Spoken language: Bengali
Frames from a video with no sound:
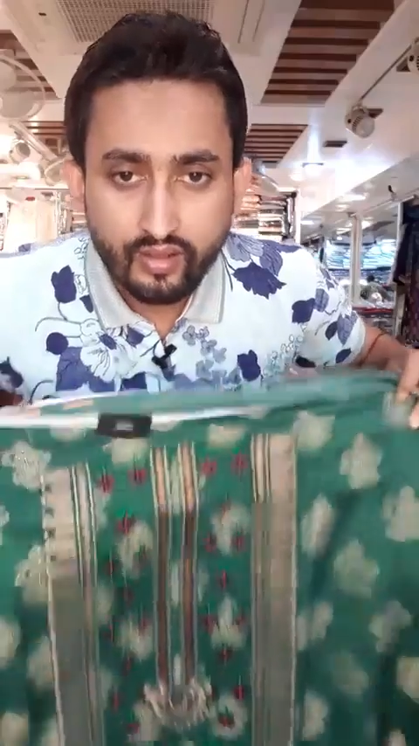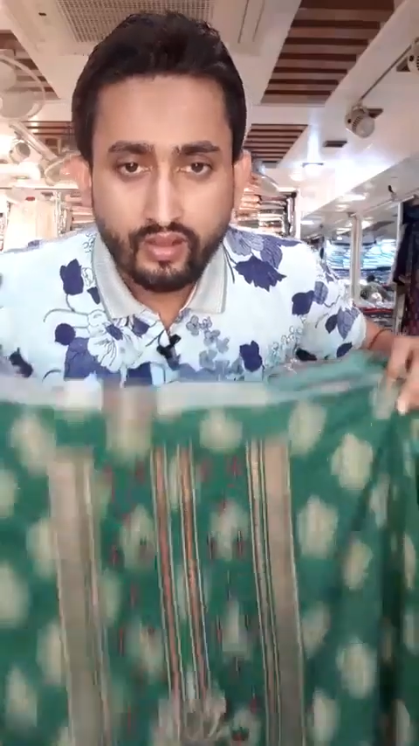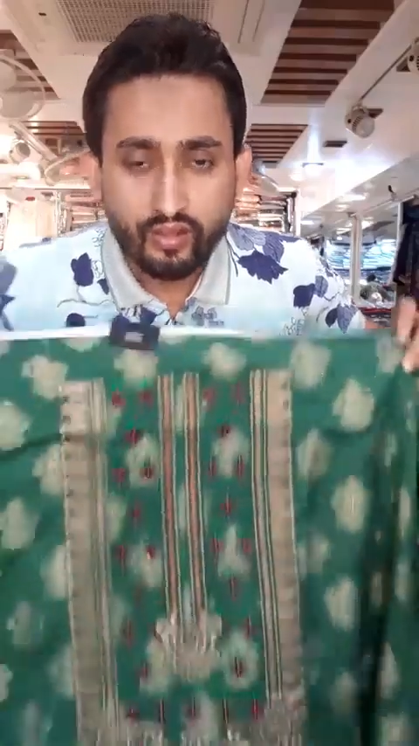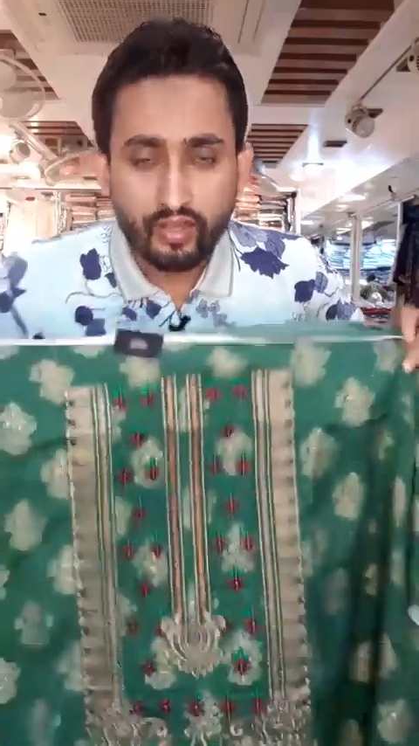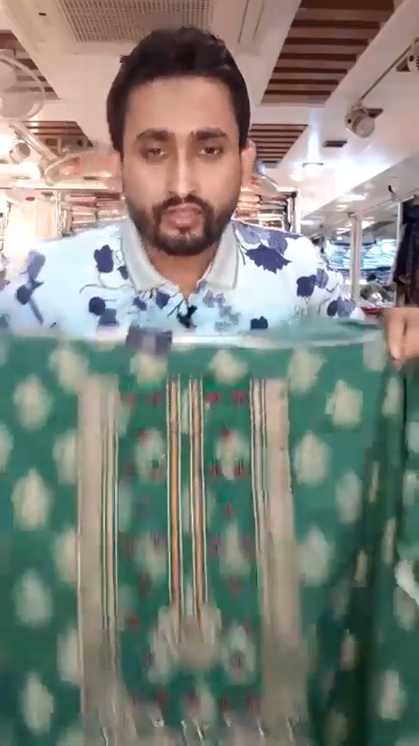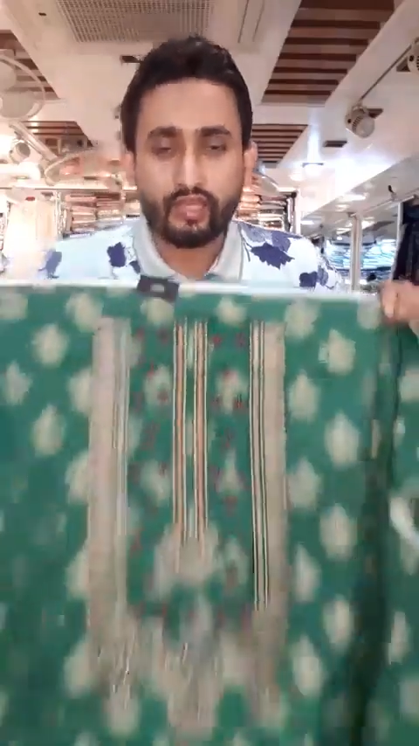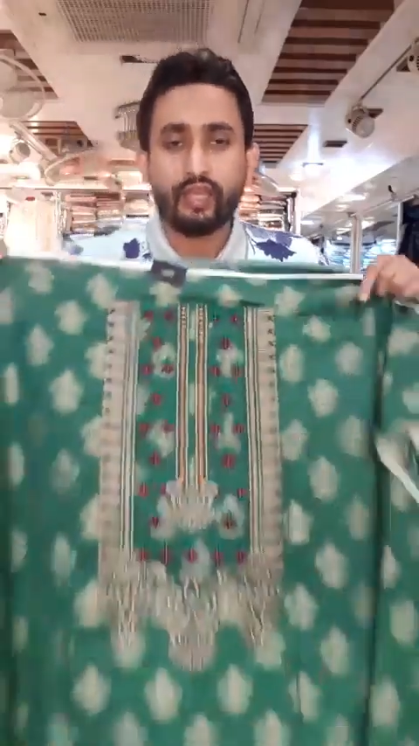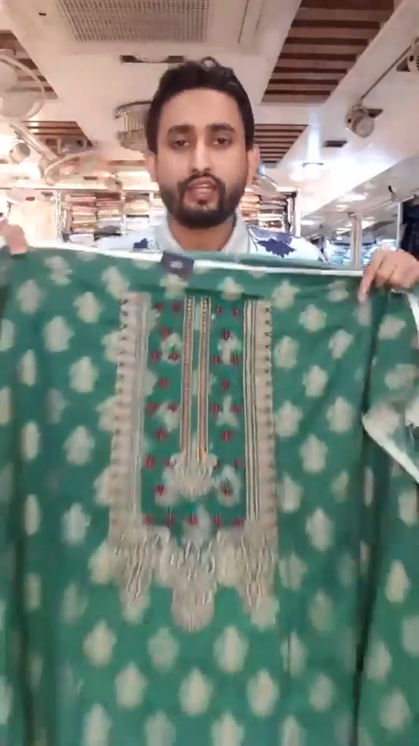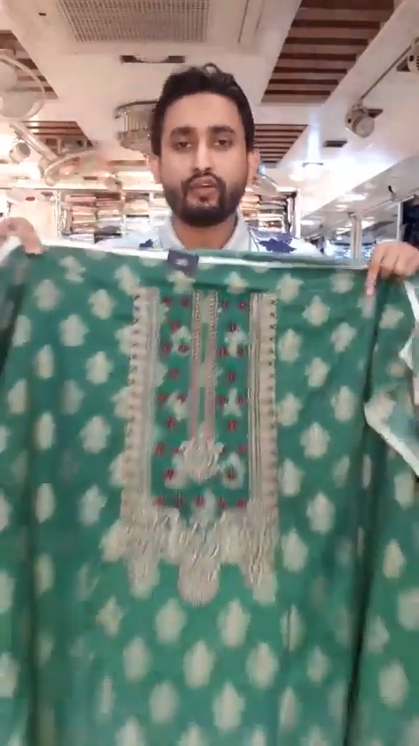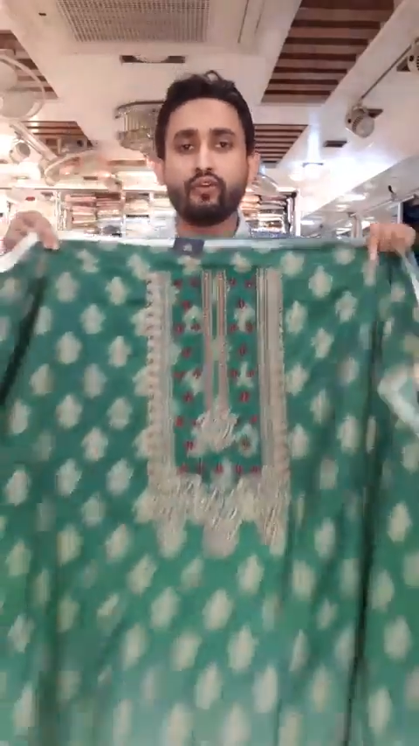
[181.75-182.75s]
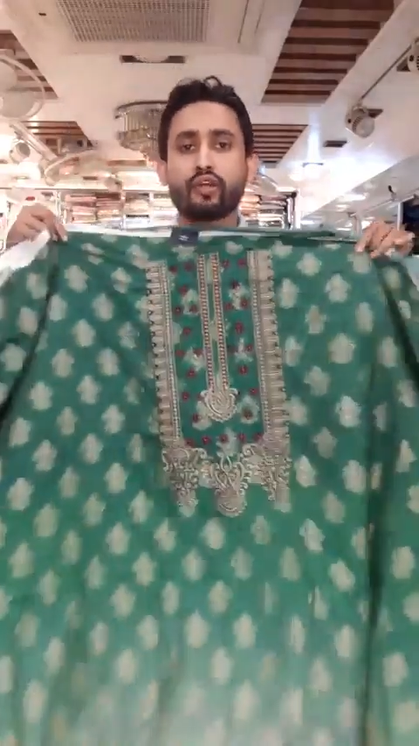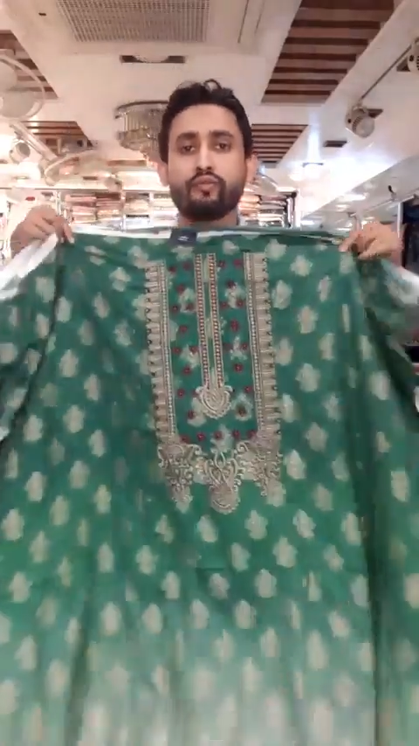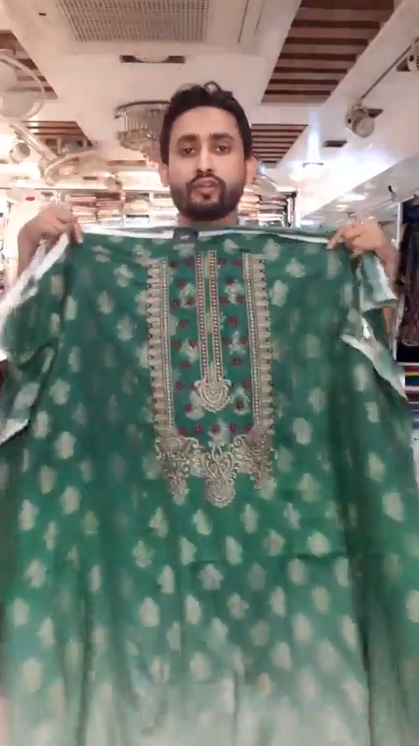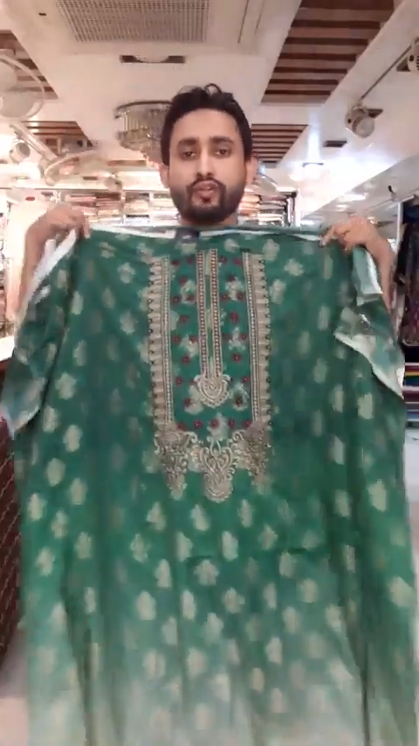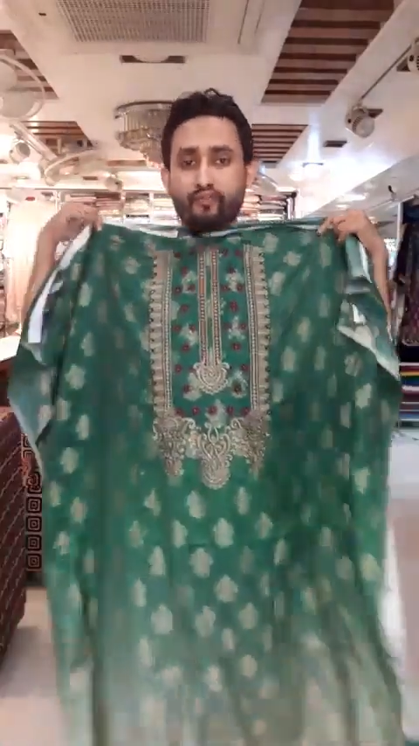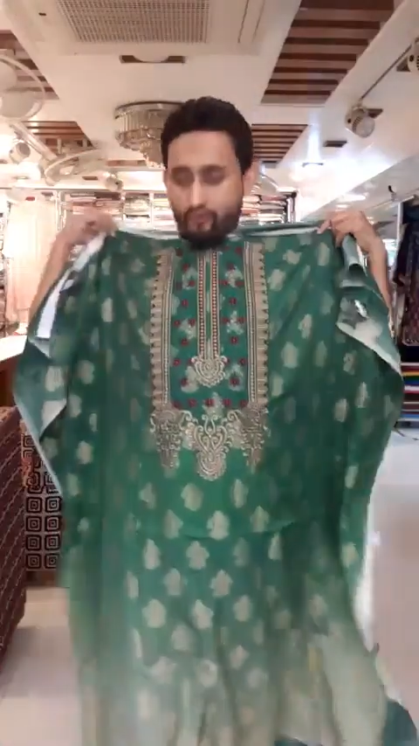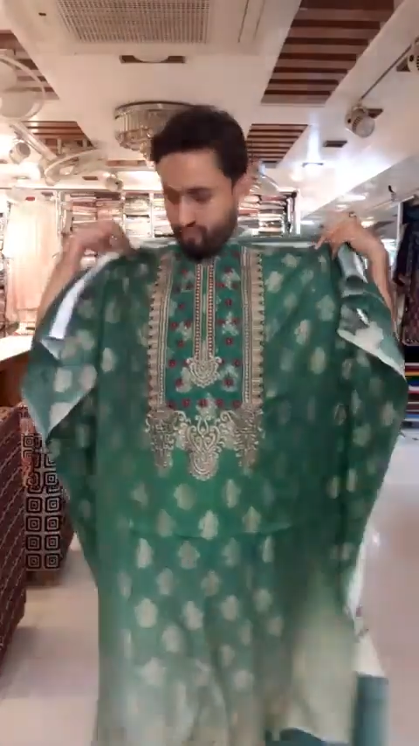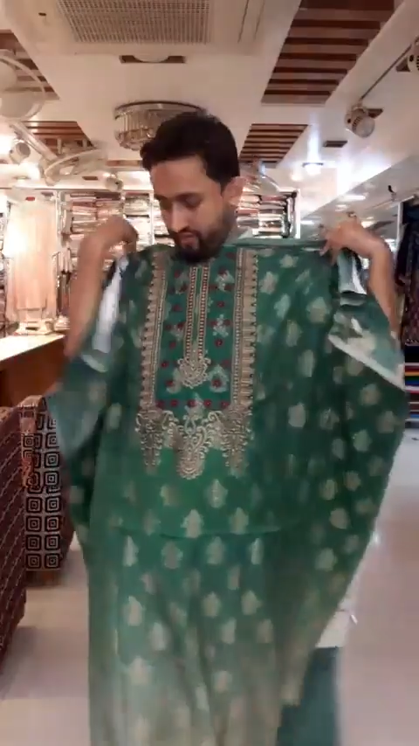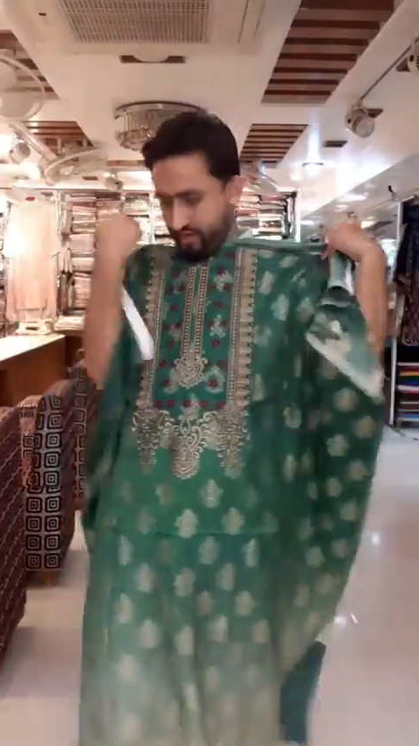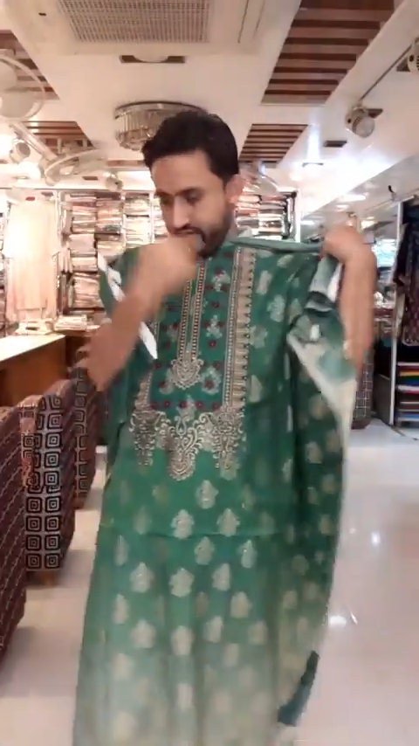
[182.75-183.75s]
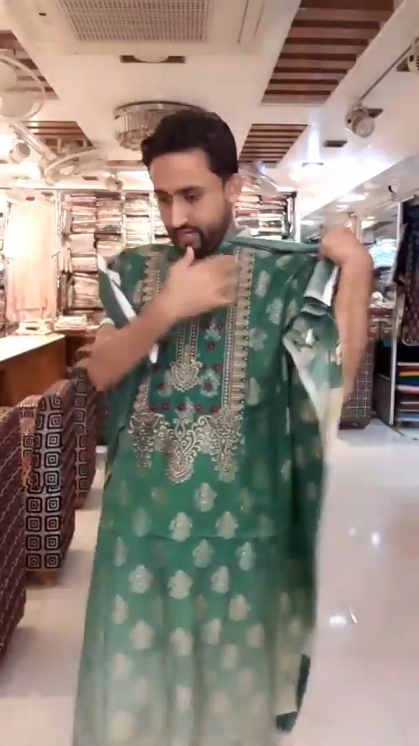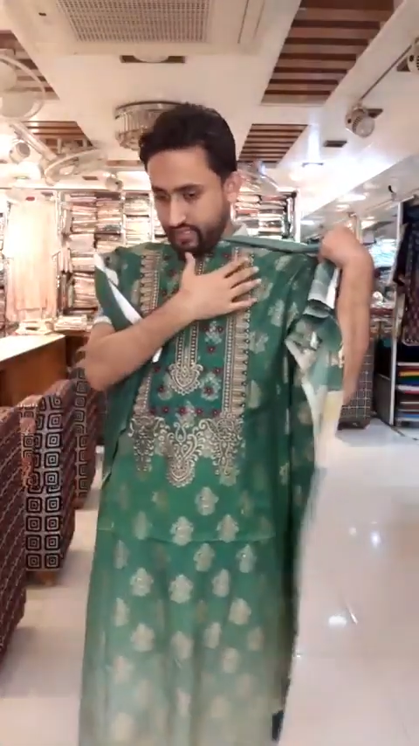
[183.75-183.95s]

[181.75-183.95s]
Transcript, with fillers: আচ্ছা এইটা হলো দিয়ে ফ্রন্ট সাইড অ্যান্ড